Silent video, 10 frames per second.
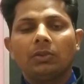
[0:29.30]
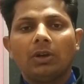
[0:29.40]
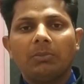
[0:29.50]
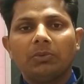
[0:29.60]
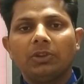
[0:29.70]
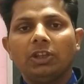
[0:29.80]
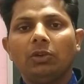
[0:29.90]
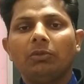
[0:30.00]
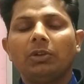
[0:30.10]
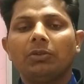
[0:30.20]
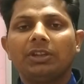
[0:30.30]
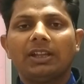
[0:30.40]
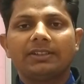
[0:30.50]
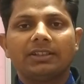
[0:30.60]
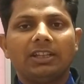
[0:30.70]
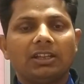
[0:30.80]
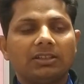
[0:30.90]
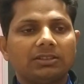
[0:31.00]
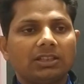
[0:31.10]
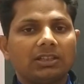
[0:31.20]
तो आप उन तीनों वीडियो को ध्यान से देख
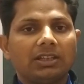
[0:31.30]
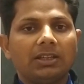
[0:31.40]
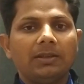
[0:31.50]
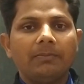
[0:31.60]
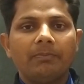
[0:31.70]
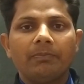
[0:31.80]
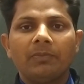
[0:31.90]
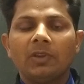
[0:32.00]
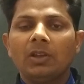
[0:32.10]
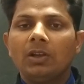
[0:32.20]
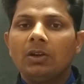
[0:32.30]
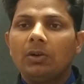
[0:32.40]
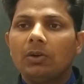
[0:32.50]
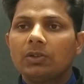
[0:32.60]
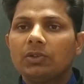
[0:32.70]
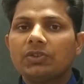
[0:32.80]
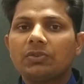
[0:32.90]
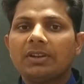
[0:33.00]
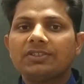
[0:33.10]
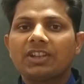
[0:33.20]
सकते हैं और जो
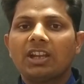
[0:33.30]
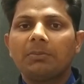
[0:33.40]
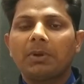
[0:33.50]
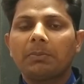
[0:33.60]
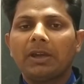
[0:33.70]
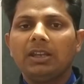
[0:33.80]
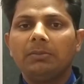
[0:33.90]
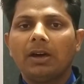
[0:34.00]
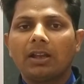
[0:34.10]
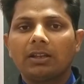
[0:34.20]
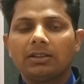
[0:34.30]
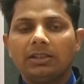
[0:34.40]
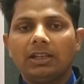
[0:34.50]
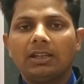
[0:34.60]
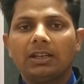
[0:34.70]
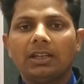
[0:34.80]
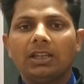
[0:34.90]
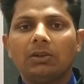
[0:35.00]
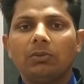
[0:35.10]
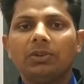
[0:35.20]
स्टूडेंट चैनल पर पहली बार देख रहे
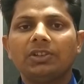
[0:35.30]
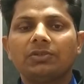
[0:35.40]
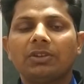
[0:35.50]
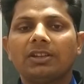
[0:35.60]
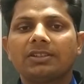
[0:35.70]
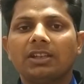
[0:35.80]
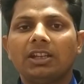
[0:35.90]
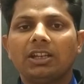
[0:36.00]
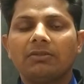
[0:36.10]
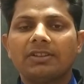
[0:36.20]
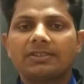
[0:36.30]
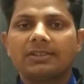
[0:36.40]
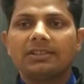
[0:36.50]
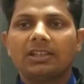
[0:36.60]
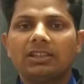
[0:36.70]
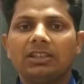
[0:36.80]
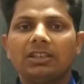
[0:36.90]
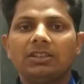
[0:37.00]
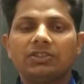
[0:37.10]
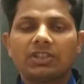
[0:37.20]
हैं उन स्टूडेंट्स के लिए रिक्वेस्ट की जाती है
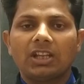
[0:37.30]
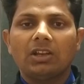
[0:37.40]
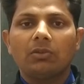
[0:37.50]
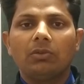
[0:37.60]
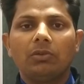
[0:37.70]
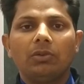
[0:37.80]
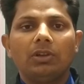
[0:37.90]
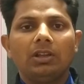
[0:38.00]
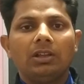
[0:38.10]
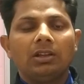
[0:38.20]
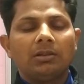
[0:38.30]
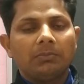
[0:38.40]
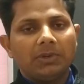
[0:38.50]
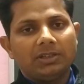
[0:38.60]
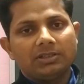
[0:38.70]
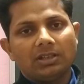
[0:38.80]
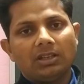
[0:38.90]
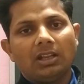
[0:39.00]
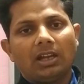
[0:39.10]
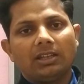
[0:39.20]
कि चैनल को प्लीज़
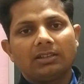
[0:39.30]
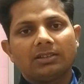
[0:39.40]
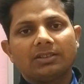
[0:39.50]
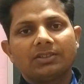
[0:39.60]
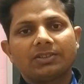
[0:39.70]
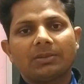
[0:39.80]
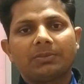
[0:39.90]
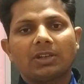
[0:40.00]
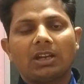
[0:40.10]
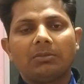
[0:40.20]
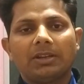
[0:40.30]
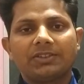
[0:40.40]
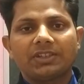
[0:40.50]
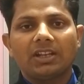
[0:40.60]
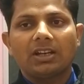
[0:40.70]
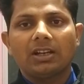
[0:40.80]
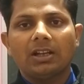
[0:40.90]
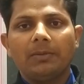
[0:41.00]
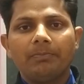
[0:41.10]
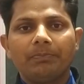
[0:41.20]
लाइक सब्सक्राइब एंड शेयर
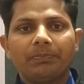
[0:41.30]
करना